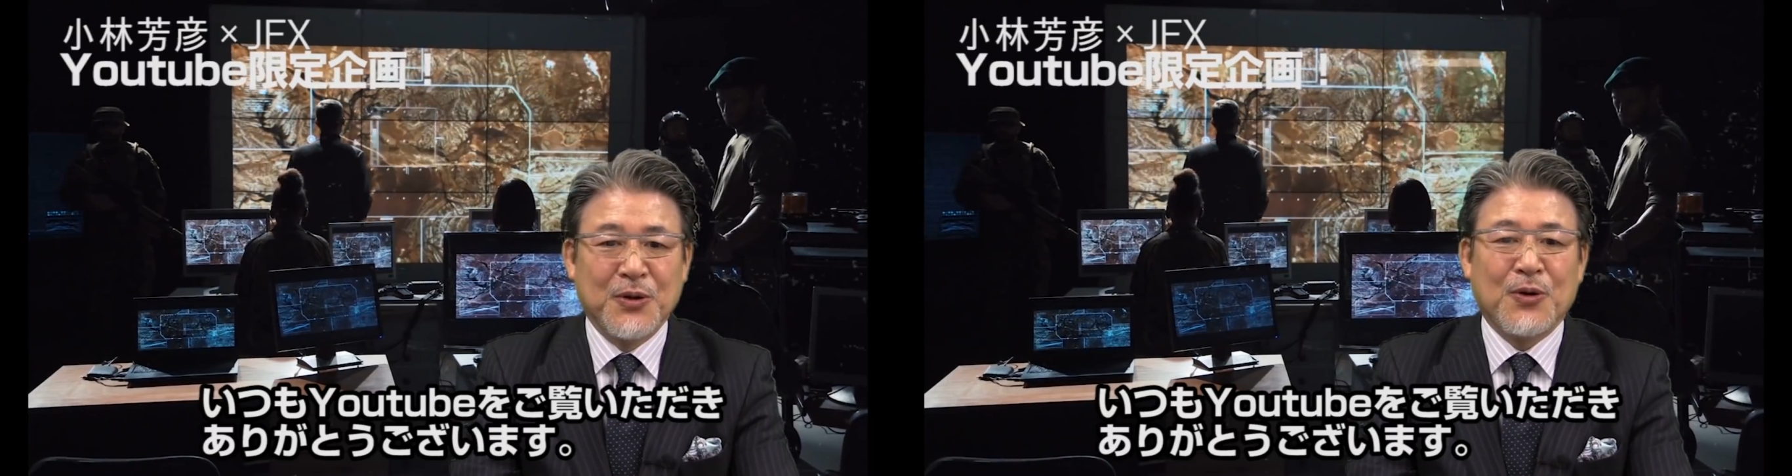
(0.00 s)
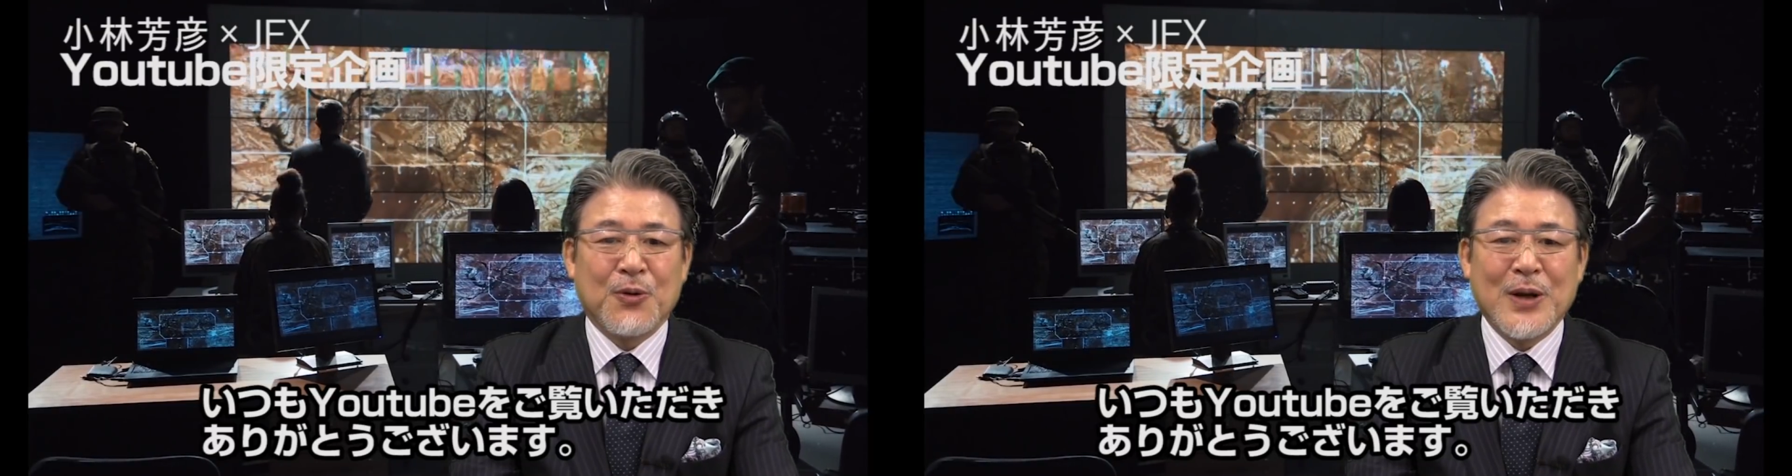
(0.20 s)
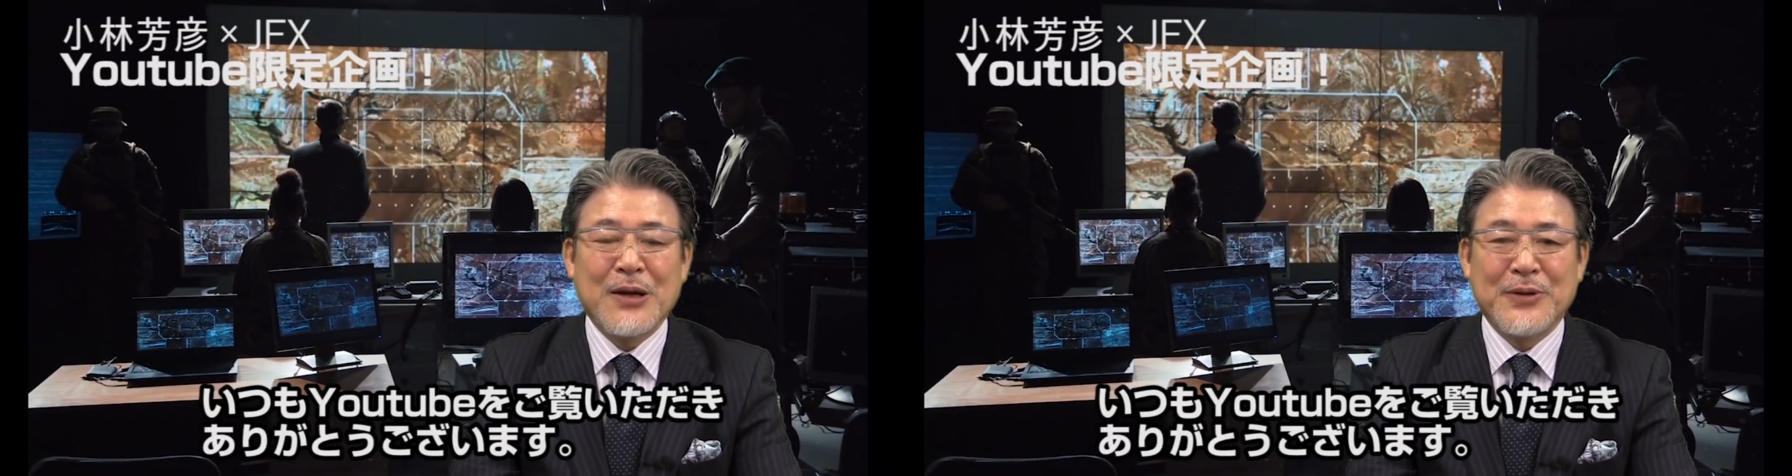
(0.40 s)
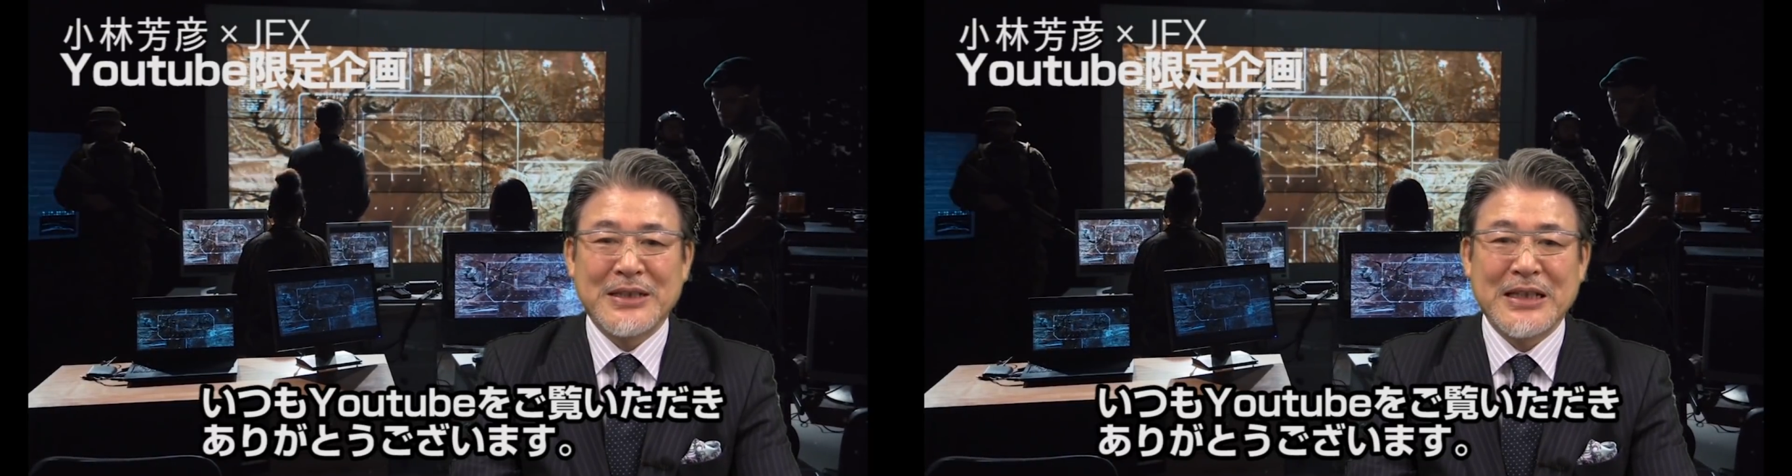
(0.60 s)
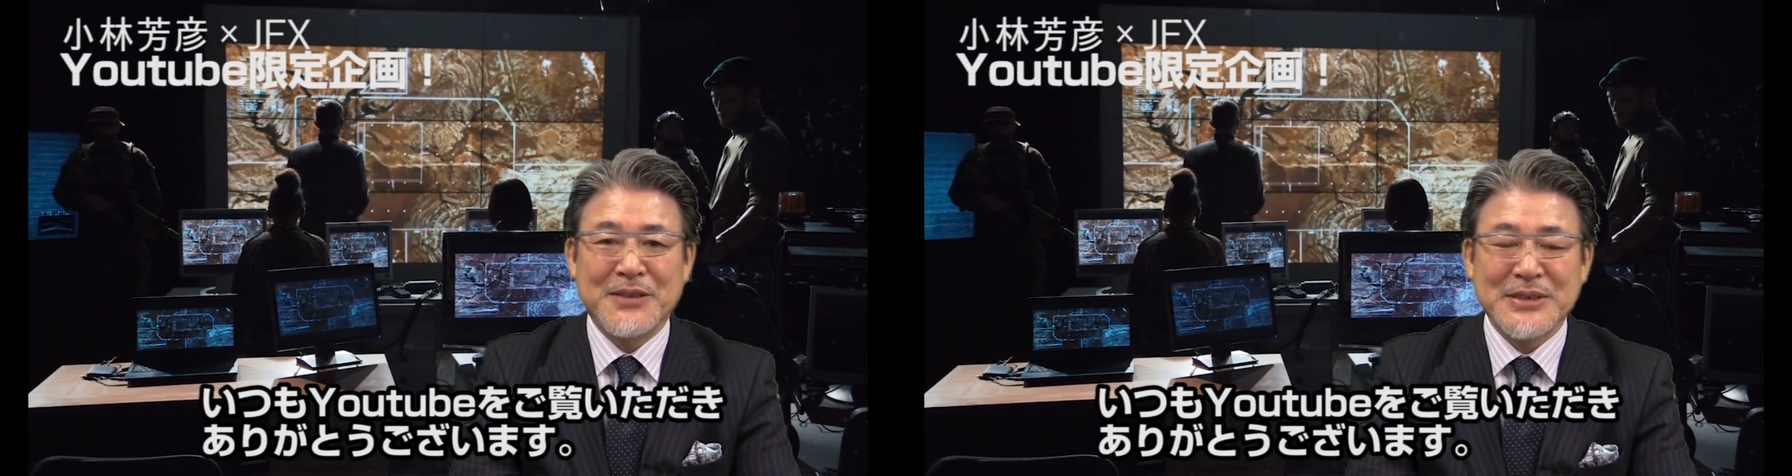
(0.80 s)
をご覧を
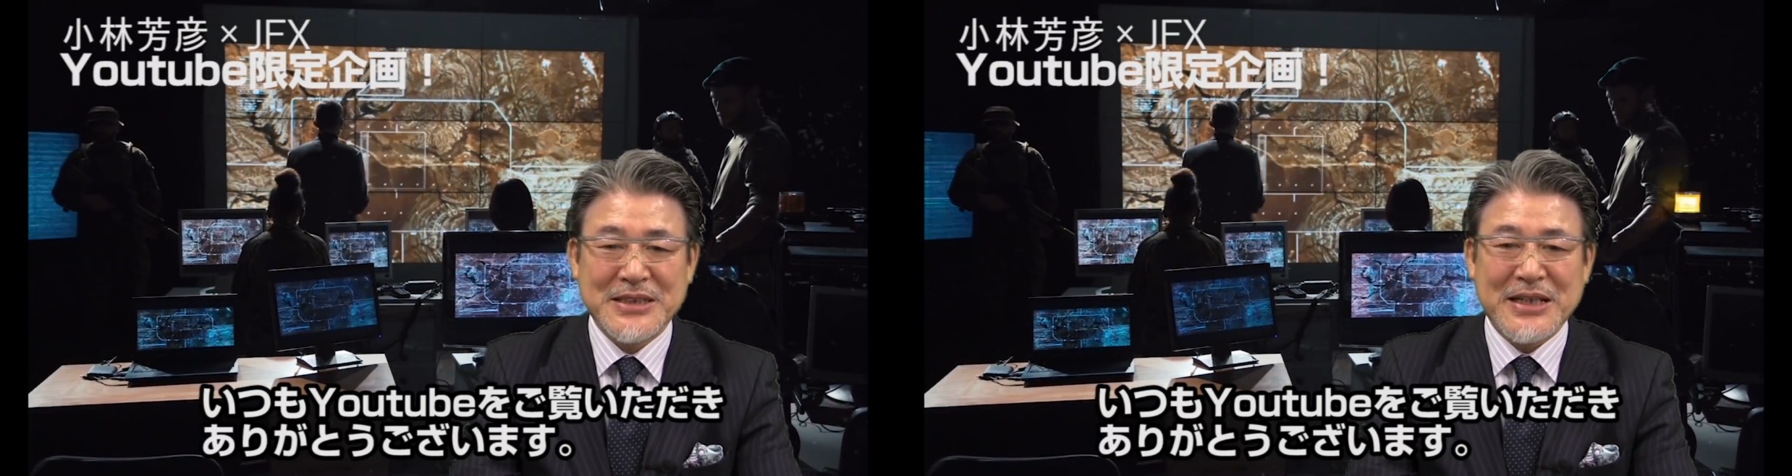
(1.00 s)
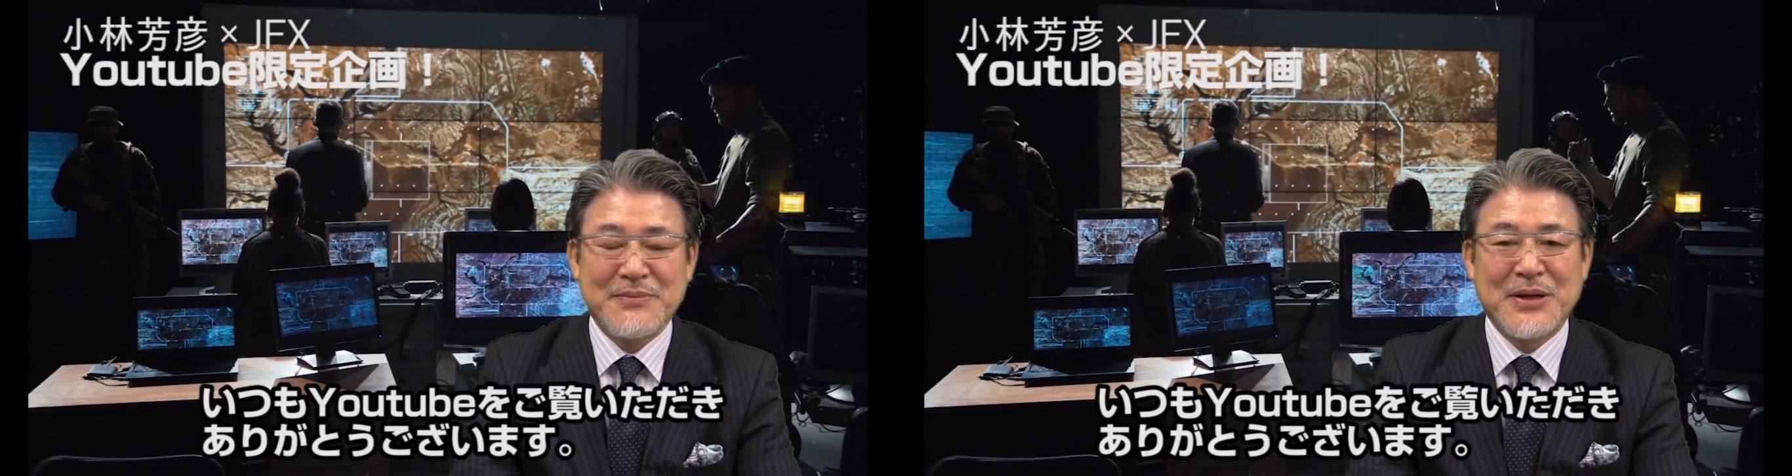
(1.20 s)
いただきまして